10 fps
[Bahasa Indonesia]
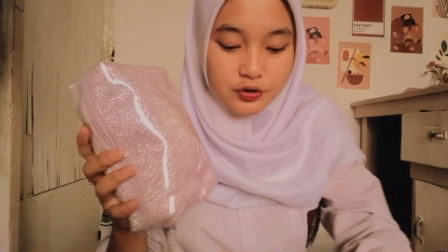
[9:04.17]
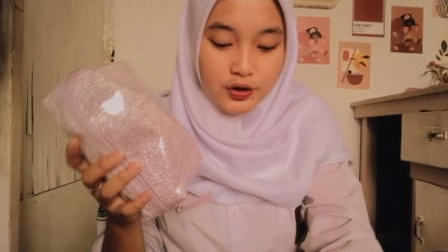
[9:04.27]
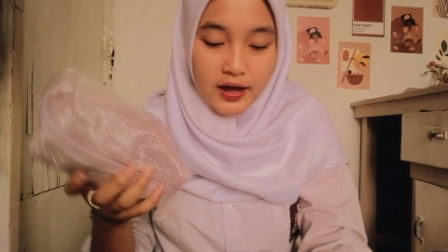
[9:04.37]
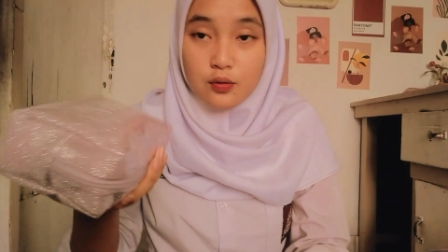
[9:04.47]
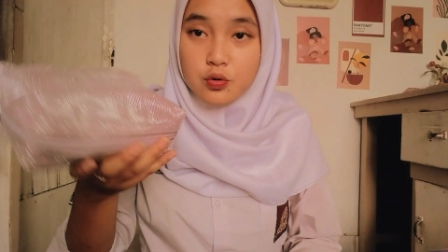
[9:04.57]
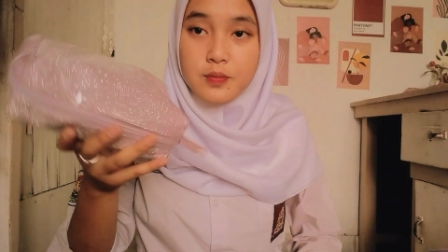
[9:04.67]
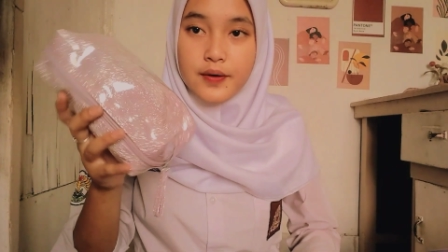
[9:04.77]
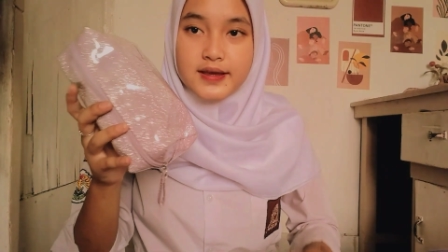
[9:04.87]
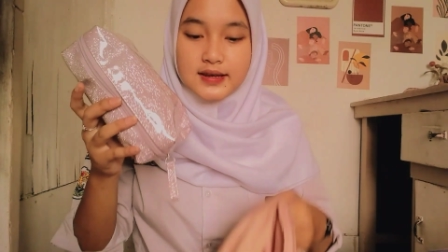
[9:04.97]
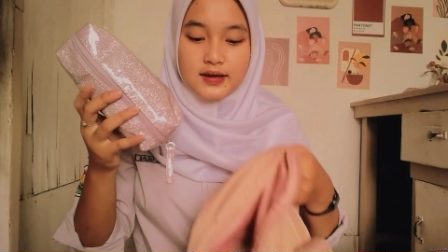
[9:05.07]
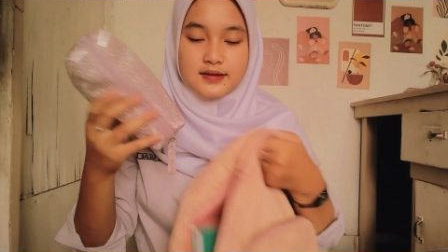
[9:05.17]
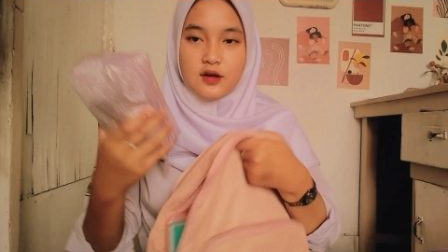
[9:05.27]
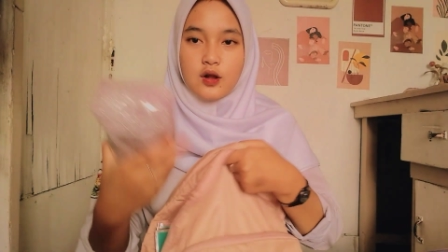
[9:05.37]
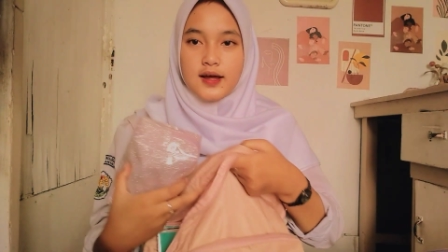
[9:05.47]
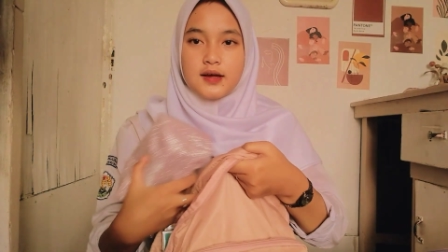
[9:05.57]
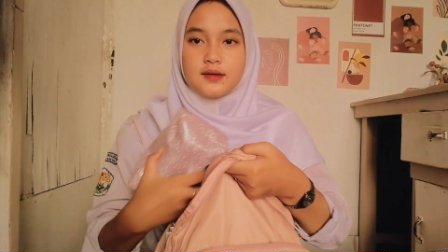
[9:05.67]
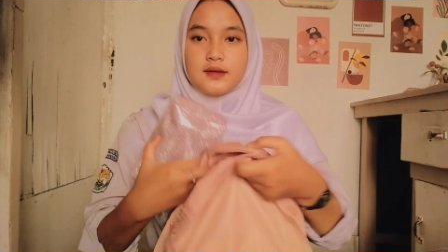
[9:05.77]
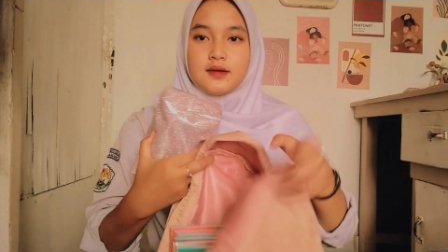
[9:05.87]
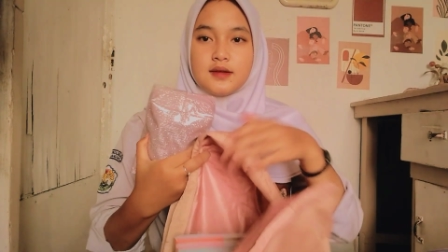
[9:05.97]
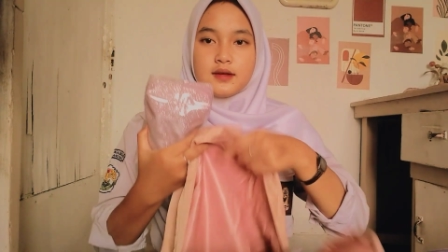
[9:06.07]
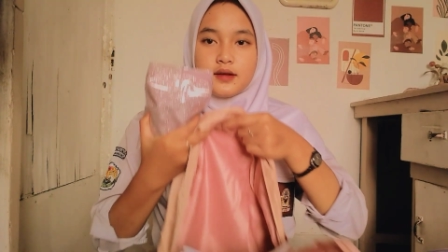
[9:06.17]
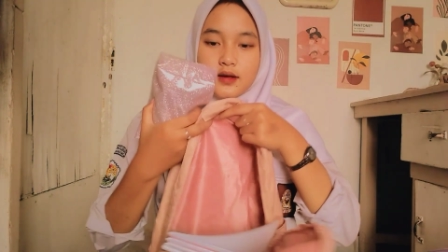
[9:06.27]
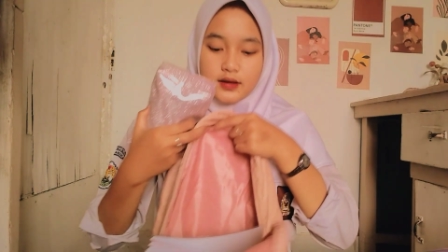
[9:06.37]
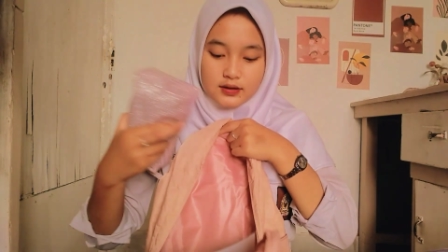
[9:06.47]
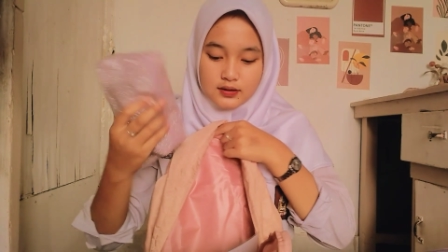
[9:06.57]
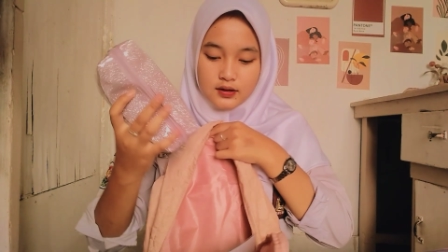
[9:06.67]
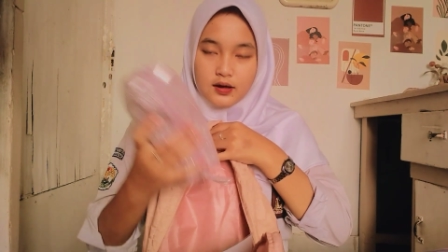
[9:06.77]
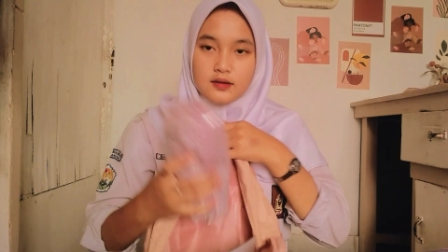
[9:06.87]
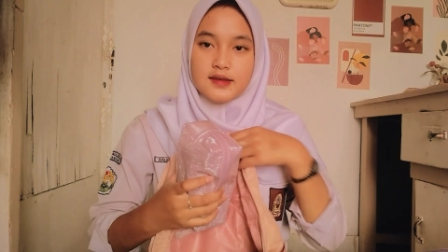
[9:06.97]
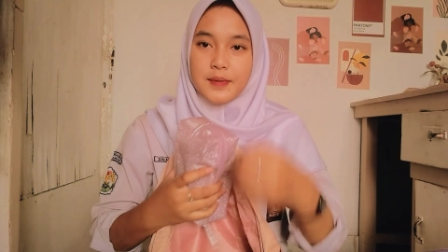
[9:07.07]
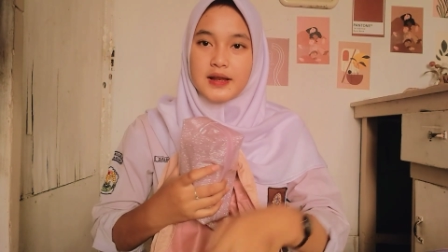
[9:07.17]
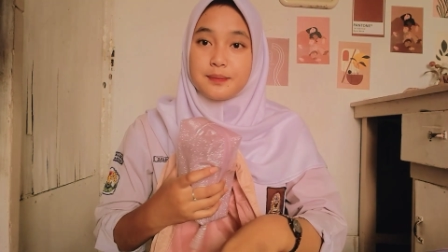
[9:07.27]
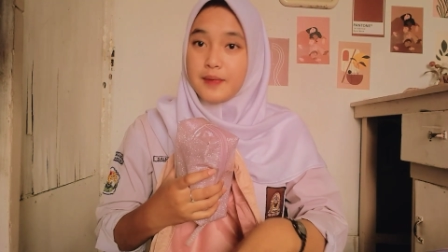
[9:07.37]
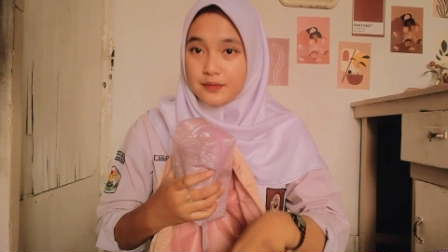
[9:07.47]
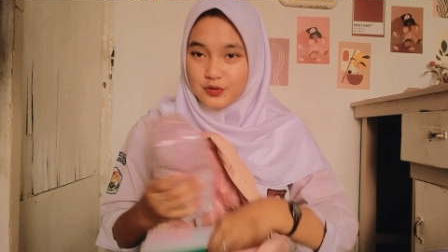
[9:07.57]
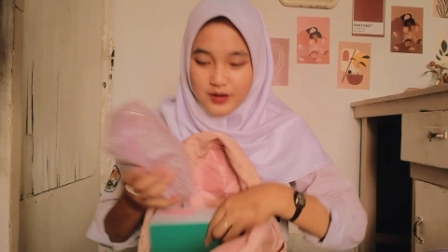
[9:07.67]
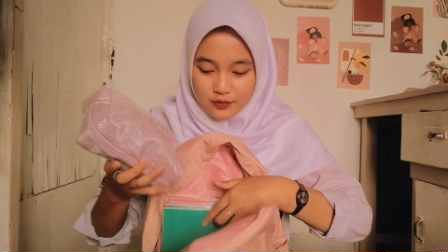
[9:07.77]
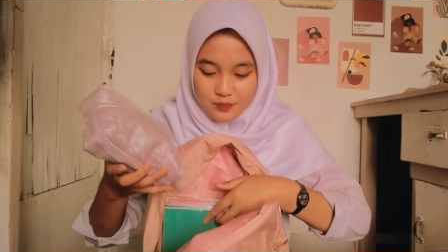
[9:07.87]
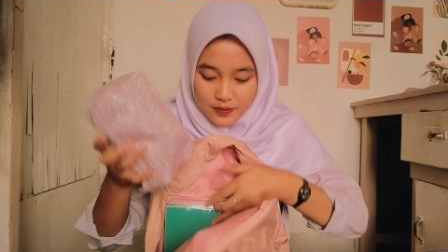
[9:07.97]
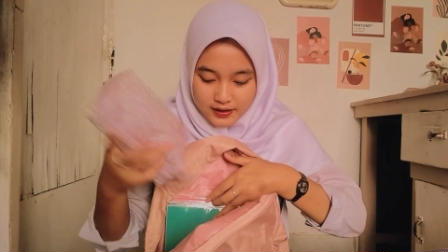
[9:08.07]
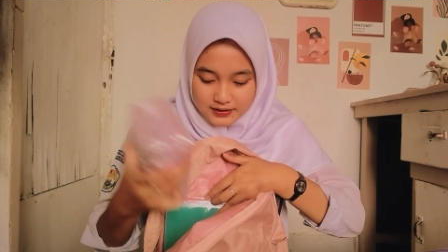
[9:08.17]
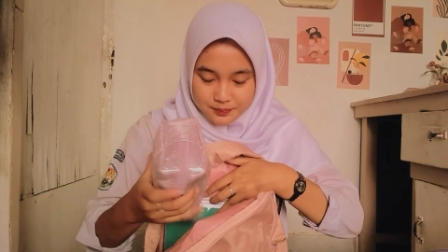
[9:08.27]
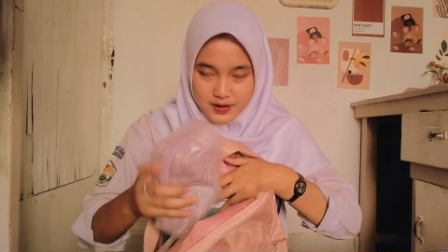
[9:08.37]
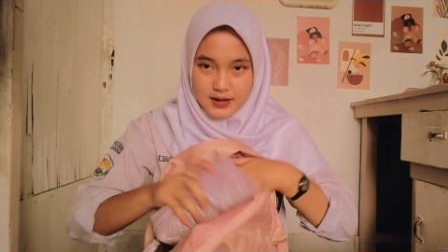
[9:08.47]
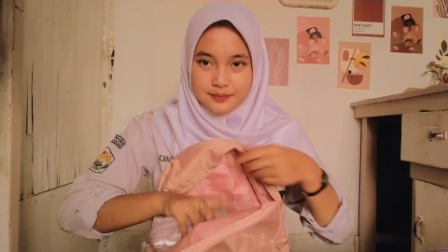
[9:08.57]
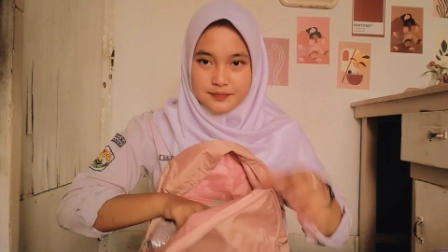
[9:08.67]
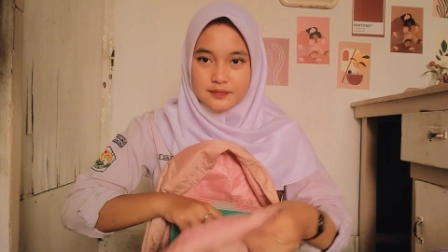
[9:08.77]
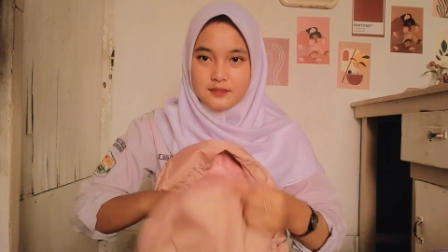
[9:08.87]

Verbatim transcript: contoh ya. Aku mau bawa ini ke sekolah. Kayak gini. Sama lip balm juga aku bawa lip balm.